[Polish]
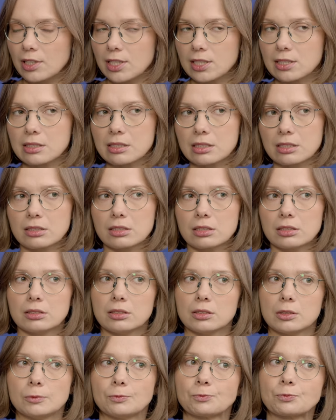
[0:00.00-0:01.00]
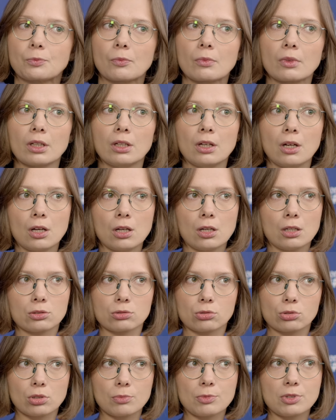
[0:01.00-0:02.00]
więc
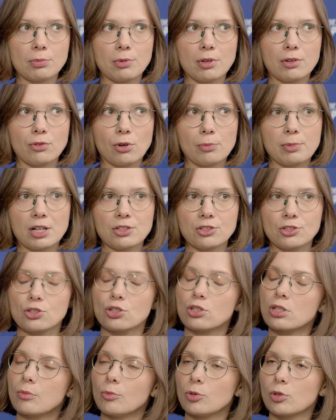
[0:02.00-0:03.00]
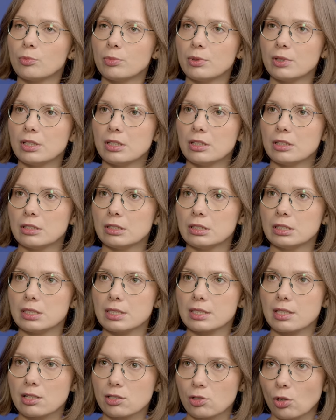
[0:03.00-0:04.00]
trudno mi sobie wyobrazić, że nie mógłby
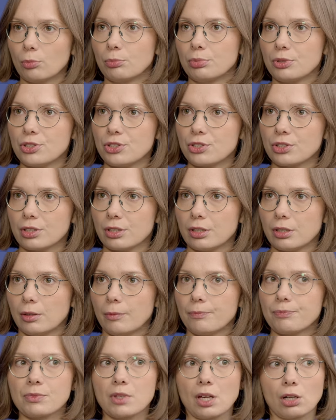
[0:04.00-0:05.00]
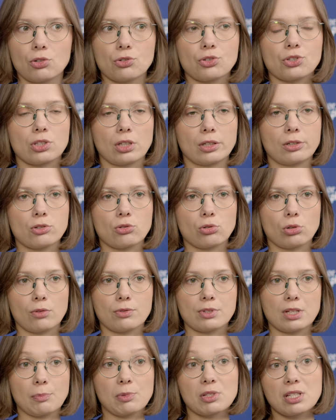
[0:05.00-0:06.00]
zastąpić jakoś tego
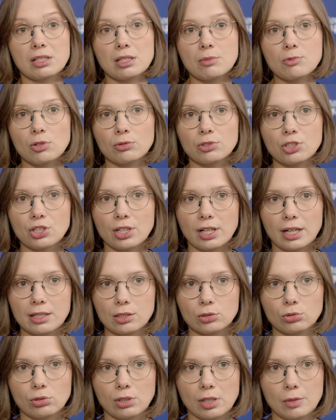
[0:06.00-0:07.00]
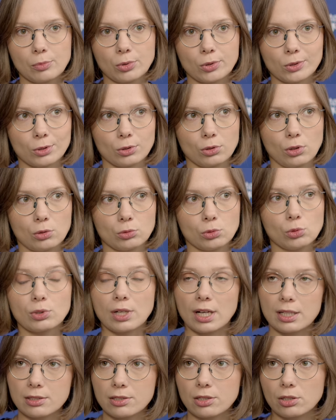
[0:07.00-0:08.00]
surowca. Poza tym są też kraje, które importują
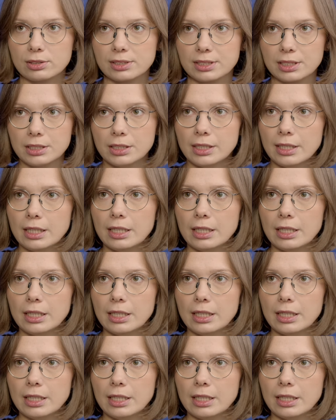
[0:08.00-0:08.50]
uran z Rosji